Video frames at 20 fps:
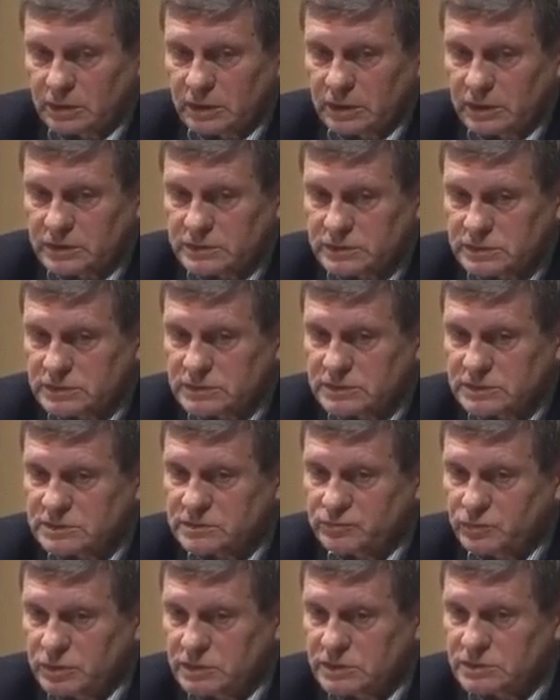oraz
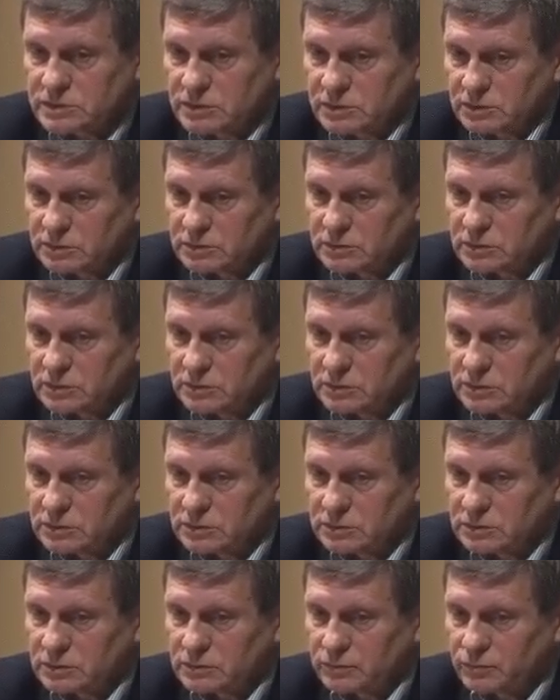z misją
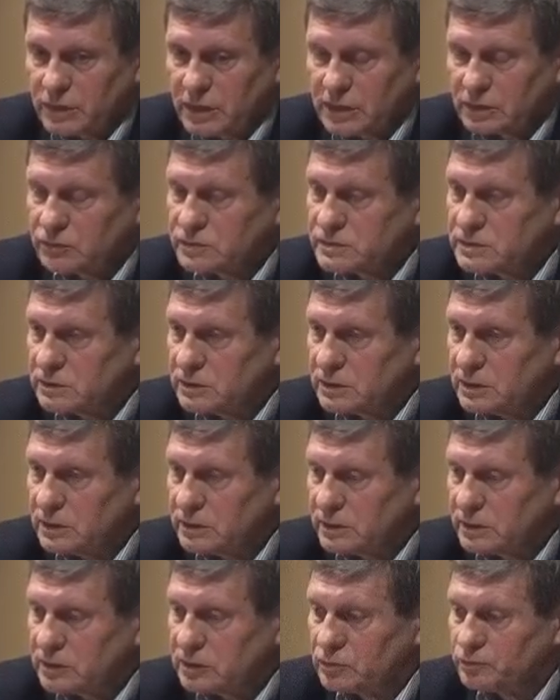y, Banku
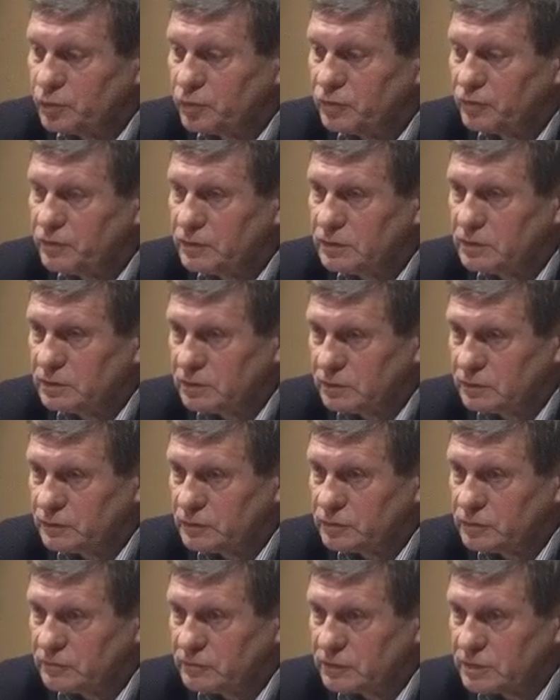Centralnego powinny
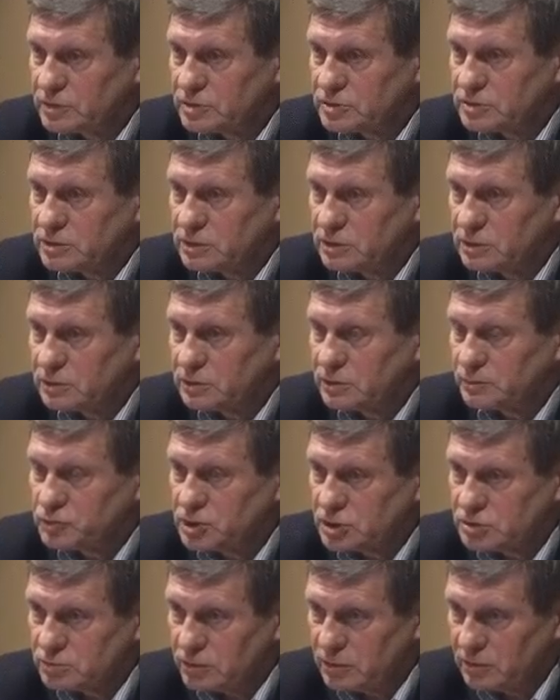odwoływać się
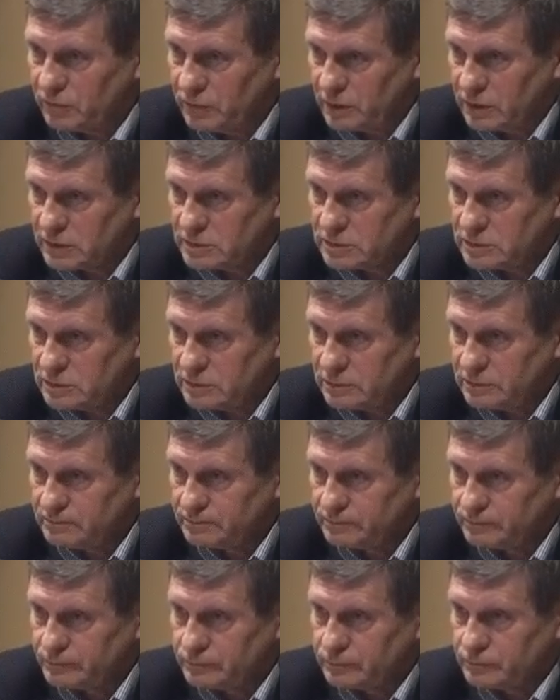do przyszłej
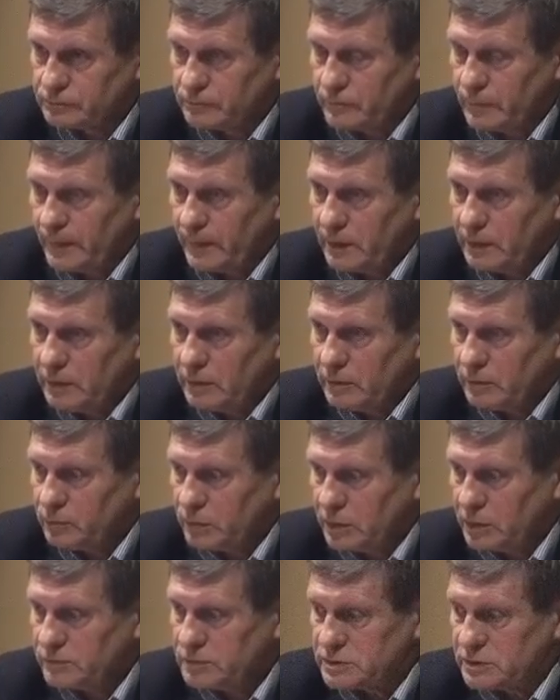inflacji
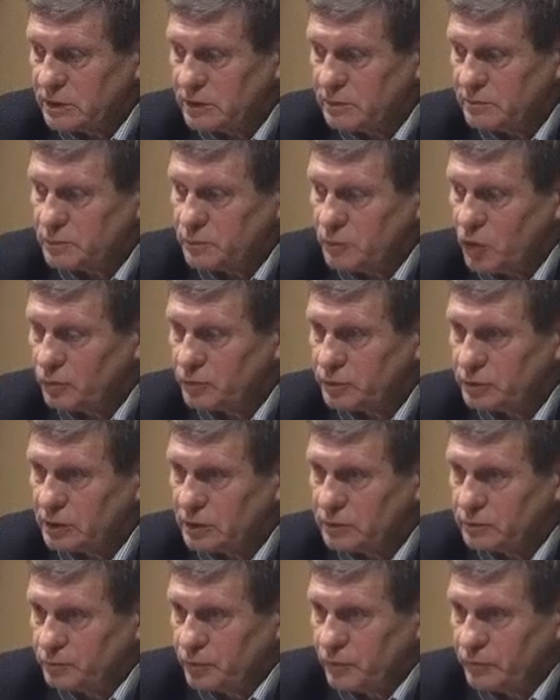i moim zdaniem
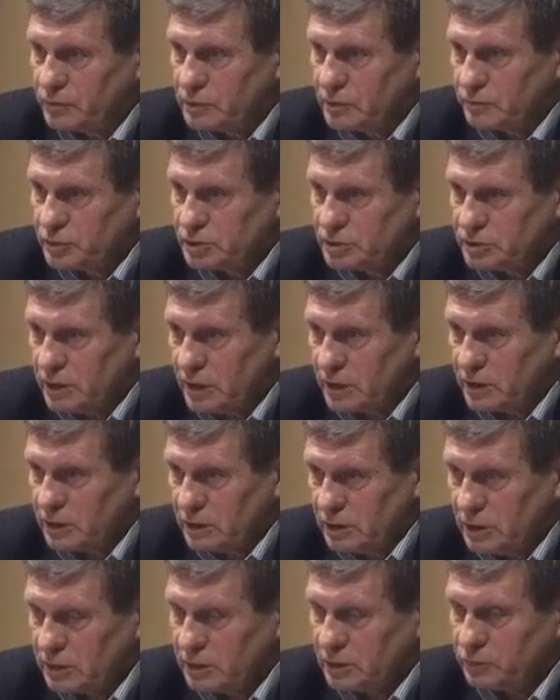komunikat powinien być
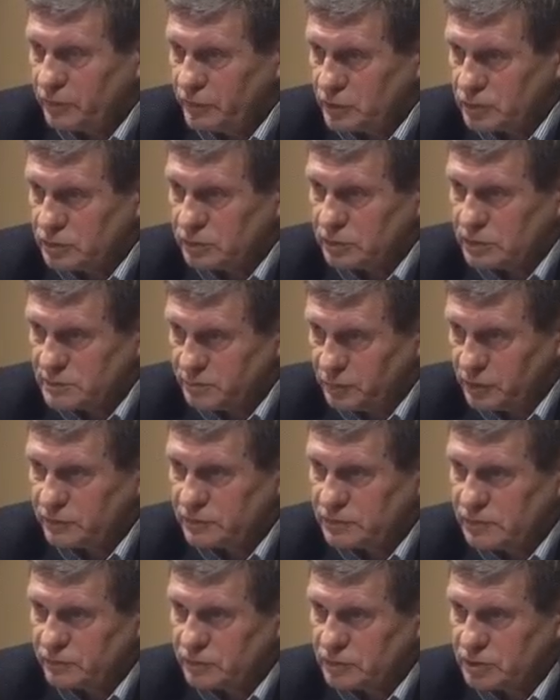taki. Ja nie mówię, czy on jest
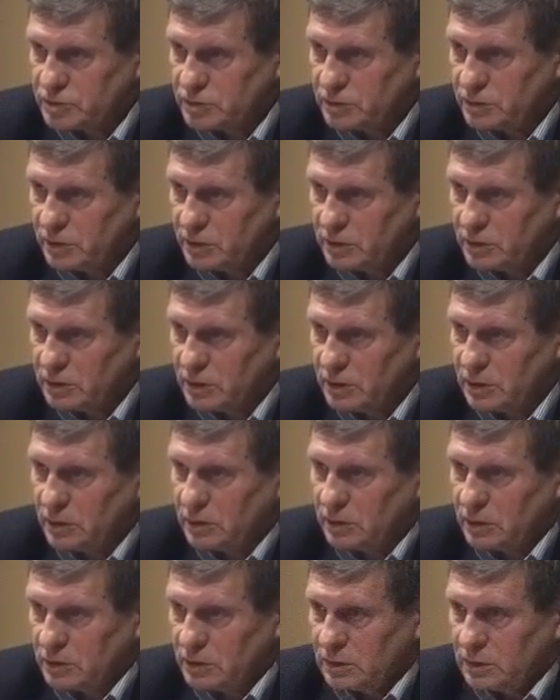prawdziwy, czy nie.
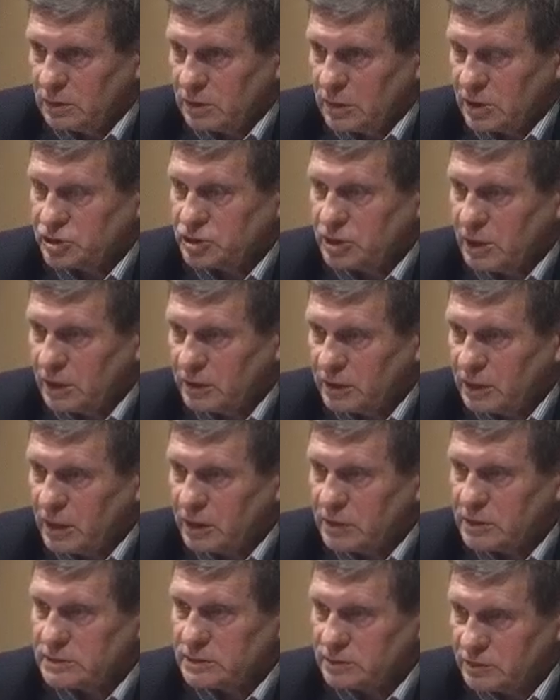Nasze
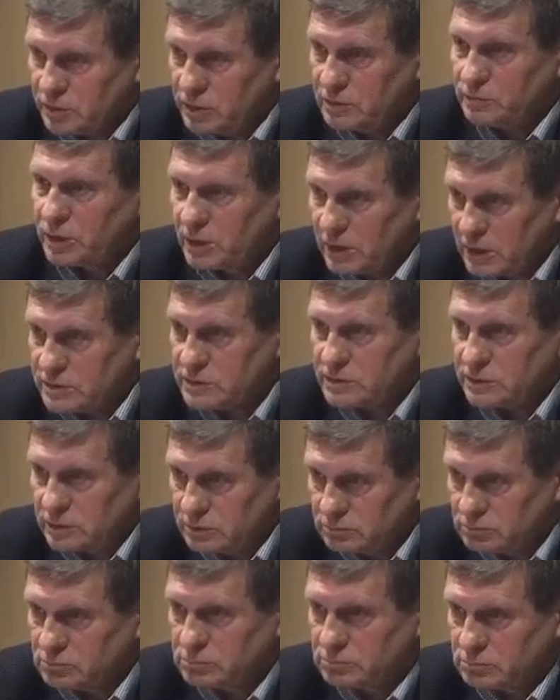analizy tym
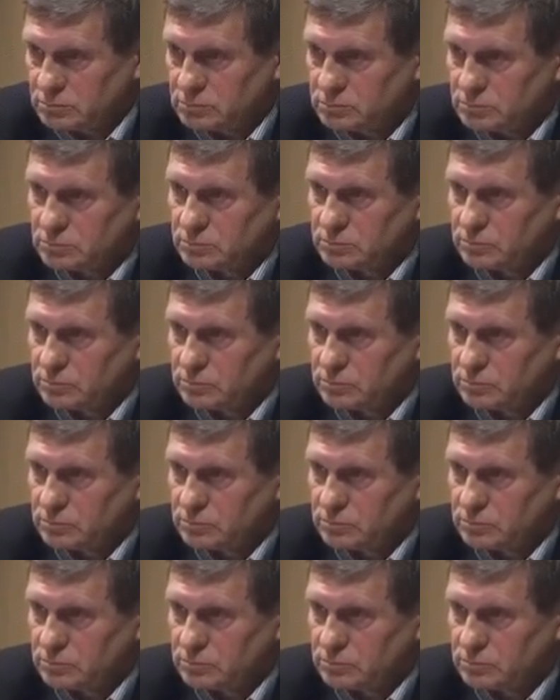razem